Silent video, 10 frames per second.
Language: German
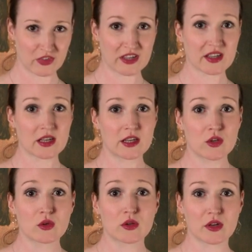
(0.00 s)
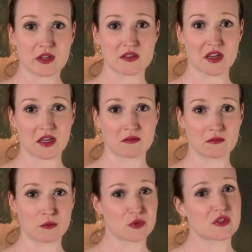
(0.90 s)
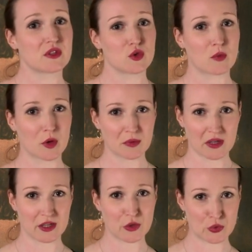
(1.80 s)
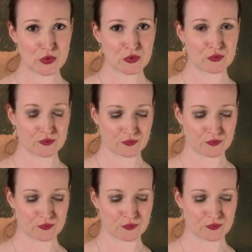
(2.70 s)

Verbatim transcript: Welcher Religion gehören Sie an und sind Sie überhaupt religiös?